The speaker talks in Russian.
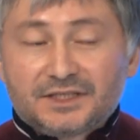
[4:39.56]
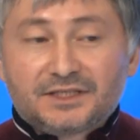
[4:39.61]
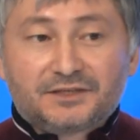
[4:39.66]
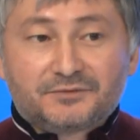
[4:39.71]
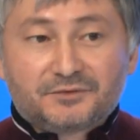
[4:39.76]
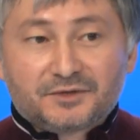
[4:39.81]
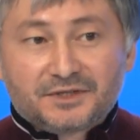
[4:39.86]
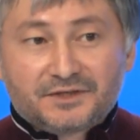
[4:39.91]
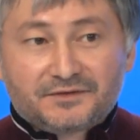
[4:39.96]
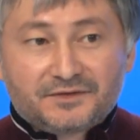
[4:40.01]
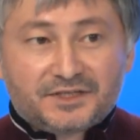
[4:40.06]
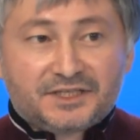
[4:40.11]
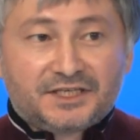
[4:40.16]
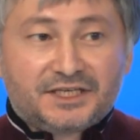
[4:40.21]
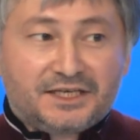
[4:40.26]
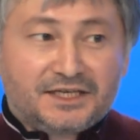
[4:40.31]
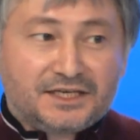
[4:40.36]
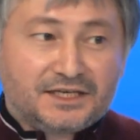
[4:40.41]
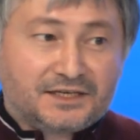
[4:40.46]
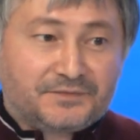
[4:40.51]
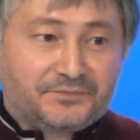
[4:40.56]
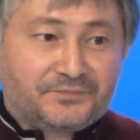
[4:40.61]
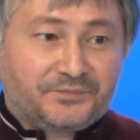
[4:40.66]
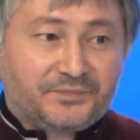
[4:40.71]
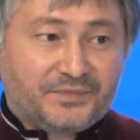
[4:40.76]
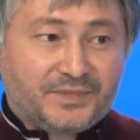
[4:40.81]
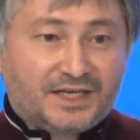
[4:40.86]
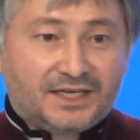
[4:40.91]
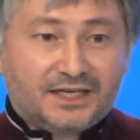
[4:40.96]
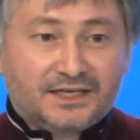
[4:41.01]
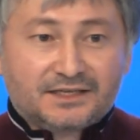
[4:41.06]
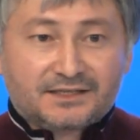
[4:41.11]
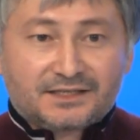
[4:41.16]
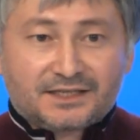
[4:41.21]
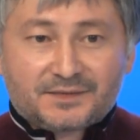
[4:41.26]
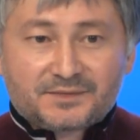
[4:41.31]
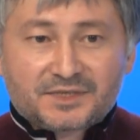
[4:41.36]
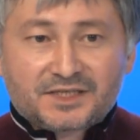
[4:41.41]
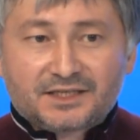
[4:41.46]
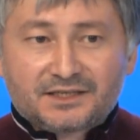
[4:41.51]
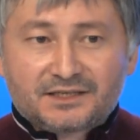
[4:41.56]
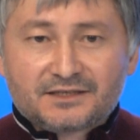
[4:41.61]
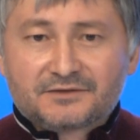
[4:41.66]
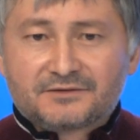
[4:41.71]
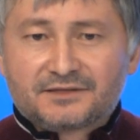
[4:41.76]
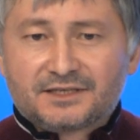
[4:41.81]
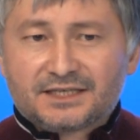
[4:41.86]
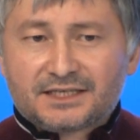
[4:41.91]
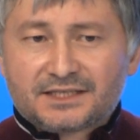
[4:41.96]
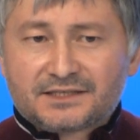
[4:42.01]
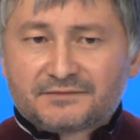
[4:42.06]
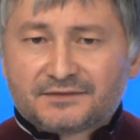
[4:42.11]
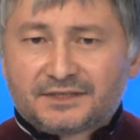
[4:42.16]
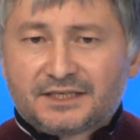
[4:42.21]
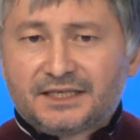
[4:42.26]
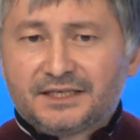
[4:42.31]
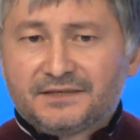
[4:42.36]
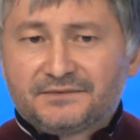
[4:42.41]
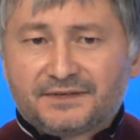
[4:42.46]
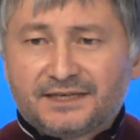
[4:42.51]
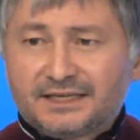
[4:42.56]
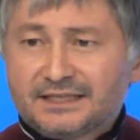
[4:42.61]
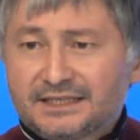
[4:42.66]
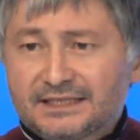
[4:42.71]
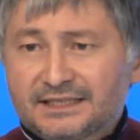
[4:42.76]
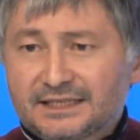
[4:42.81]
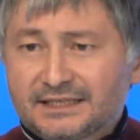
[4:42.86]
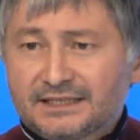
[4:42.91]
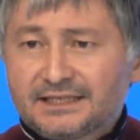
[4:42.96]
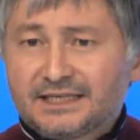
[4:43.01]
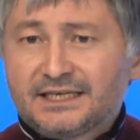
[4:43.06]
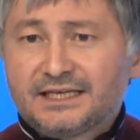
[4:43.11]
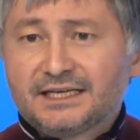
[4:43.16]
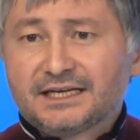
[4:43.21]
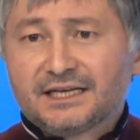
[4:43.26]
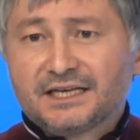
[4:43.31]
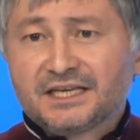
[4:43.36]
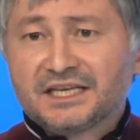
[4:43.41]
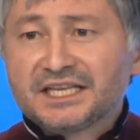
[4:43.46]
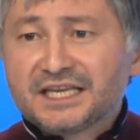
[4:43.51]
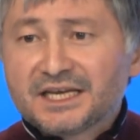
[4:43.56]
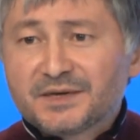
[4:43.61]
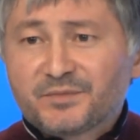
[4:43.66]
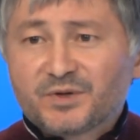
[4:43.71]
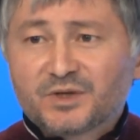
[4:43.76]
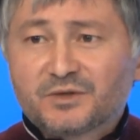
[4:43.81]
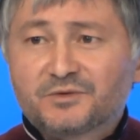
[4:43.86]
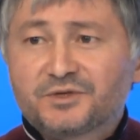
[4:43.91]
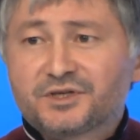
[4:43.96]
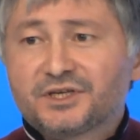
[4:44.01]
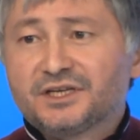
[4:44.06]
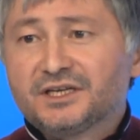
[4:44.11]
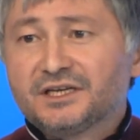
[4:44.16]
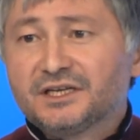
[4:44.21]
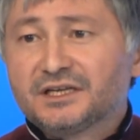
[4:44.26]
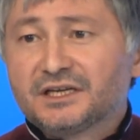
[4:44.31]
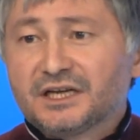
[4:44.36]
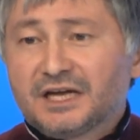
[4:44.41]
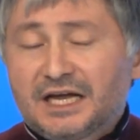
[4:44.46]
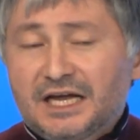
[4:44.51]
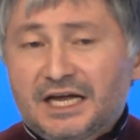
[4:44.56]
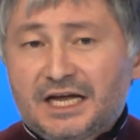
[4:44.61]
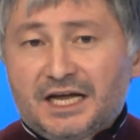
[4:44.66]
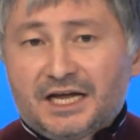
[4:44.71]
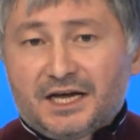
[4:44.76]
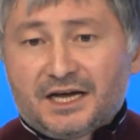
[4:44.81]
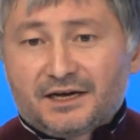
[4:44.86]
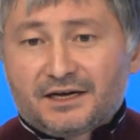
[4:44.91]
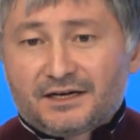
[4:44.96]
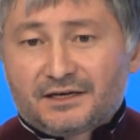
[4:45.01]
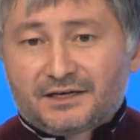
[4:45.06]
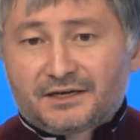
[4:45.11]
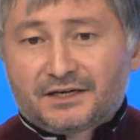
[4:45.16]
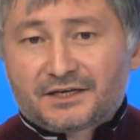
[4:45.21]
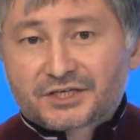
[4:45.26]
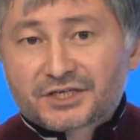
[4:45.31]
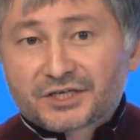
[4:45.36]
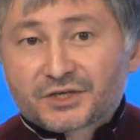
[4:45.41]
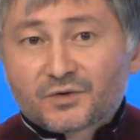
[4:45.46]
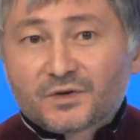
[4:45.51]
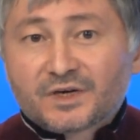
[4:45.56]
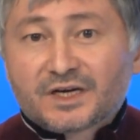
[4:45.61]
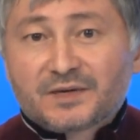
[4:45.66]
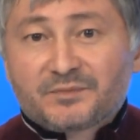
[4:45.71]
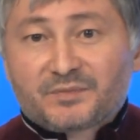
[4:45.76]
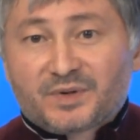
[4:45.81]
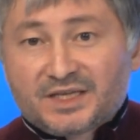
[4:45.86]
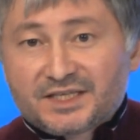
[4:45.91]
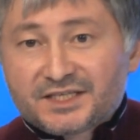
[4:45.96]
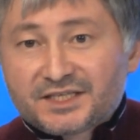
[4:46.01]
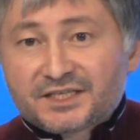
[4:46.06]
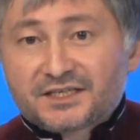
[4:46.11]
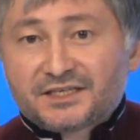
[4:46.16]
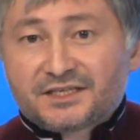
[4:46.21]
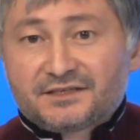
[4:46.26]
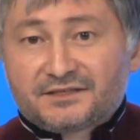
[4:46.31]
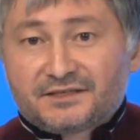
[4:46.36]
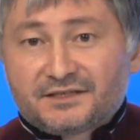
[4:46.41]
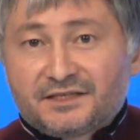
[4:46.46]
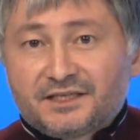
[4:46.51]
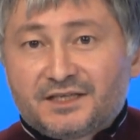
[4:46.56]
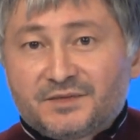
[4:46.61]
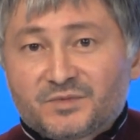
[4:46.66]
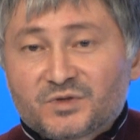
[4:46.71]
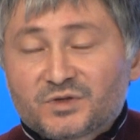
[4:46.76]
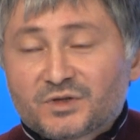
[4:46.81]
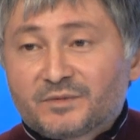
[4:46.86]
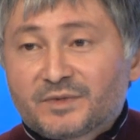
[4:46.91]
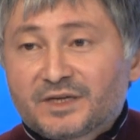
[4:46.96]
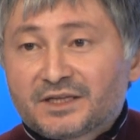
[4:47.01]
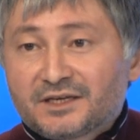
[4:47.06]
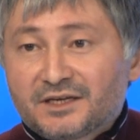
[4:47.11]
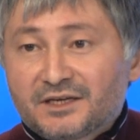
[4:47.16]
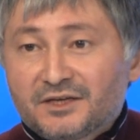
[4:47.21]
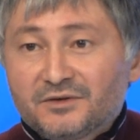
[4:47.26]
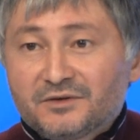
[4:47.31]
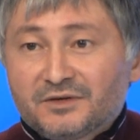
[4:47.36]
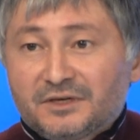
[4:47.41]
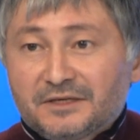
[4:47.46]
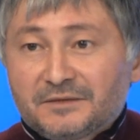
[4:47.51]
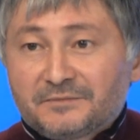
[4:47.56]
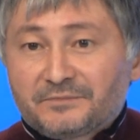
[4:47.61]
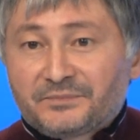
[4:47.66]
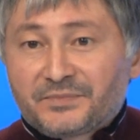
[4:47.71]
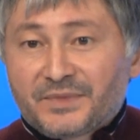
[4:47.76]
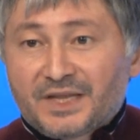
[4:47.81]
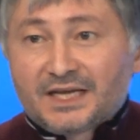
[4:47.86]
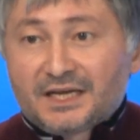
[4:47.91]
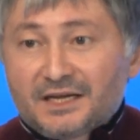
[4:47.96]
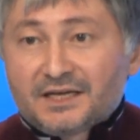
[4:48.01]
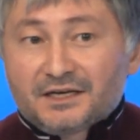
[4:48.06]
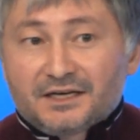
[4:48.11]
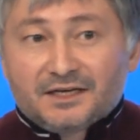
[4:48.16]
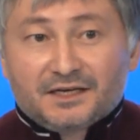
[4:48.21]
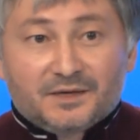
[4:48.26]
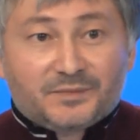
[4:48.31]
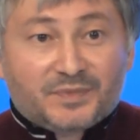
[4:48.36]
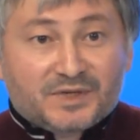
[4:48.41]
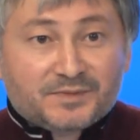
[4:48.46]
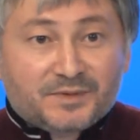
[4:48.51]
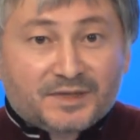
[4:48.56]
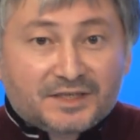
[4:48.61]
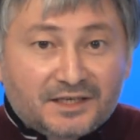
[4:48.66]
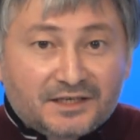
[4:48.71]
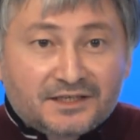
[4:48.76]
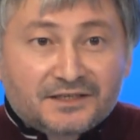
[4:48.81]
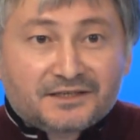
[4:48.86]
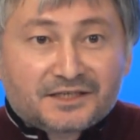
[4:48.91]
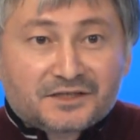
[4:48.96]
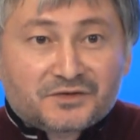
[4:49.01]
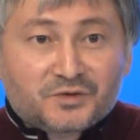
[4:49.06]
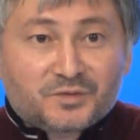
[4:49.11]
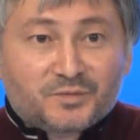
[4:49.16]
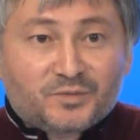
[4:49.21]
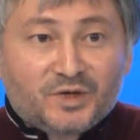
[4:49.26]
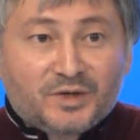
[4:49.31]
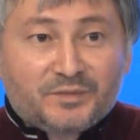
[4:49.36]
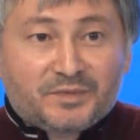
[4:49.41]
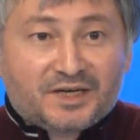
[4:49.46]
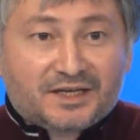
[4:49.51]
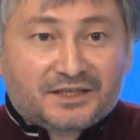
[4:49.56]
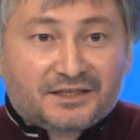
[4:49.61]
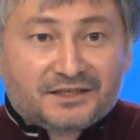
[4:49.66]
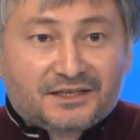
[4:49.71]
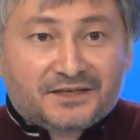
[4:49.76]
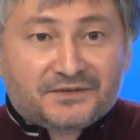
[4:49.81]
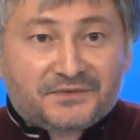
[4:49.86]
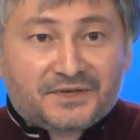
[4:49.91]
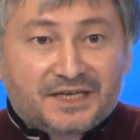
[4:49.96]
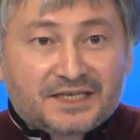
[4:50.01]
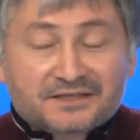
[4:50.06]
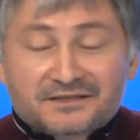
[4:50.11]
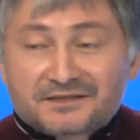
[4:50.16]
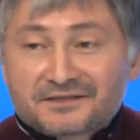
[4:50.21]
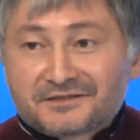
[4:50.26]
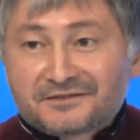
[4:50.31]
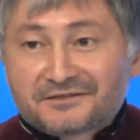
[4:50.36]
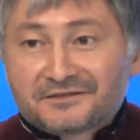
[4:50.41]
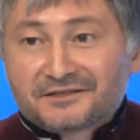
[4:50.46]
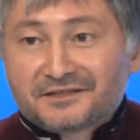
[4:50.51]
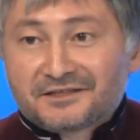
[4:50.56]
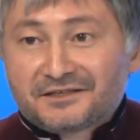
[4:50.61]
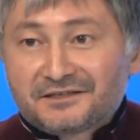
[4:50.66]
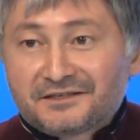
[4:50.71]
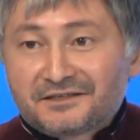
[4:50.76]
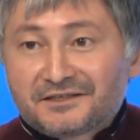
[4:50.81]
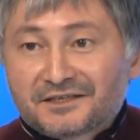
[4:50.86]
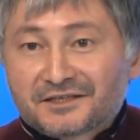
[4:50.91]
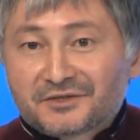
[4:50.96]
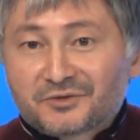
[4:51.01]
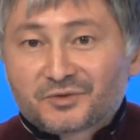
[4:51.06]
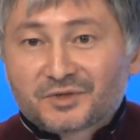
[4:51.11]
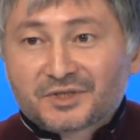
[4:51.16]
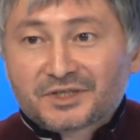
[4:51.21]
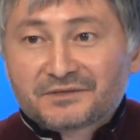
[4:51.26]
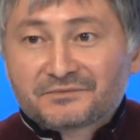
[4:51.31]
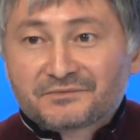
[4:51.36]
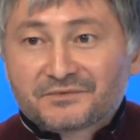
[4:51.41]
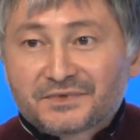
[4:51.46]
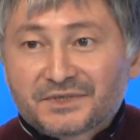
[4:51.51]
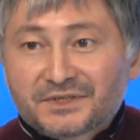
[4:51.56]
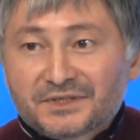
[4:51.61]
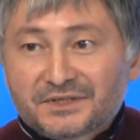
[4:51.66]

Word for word: это вот движение, да, исламское государство, халифат и так далее, они не получили а, широкой поддержки среди мусульман региона. Посмотрите на судьбу Эмирата Кавказ, да, который